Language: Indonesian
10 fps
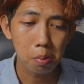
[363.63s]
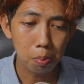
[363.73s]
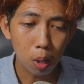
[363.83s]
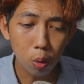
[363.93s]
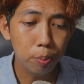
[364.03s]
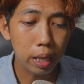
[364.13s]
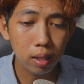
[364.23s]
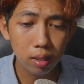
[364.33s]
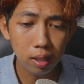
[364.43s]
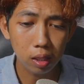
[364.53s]
bau
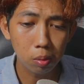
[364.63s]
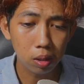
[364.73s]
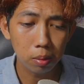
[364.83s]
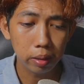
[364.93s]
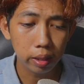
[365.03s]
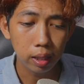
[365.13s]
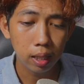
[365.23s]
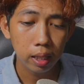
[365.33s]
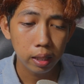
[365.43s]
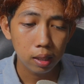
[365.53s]
bensin teman-teman.
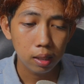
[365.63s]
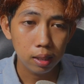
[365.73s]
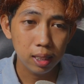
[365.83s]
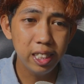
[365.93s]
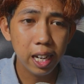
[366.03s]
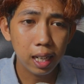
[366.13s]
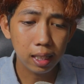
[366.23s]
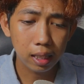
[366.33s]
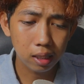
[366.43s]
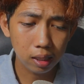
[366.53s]
Iya
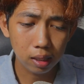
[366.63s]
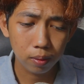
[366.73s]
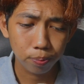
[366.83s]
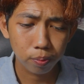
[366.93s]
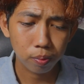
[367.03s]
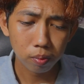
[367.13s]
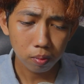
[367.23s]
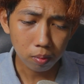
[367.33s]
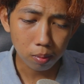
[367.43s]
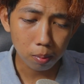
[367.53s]
kata Nick.
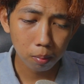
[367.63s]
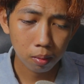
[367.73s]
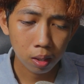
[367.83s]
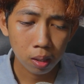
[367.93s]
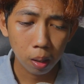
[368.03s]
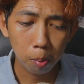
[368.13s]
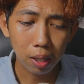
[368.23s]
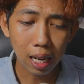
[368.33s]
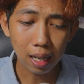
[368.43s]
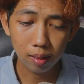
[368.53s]

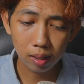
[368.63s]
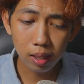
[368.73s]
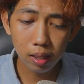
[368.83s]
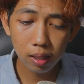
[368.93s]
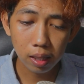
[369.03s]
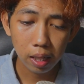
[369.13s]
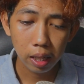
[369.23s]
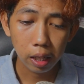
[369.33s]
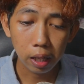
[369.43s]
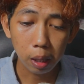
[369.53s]
Berarti
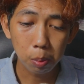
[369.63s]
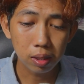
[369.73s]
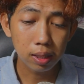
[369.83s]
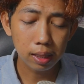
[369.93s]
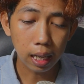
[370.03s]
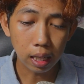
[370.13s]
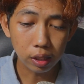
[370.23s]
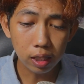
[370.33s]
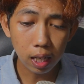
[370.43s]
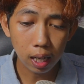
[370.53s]
emang
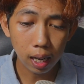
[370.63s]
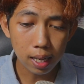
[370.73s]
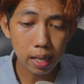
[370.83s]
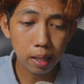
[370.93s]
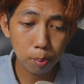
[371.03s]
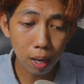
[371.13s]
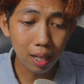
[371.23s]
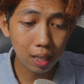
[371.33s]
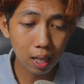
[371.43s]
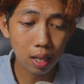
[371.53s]
sengaja ada yang
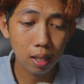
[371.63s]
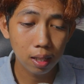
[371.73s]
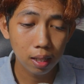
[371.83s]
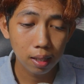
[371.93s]
bakar.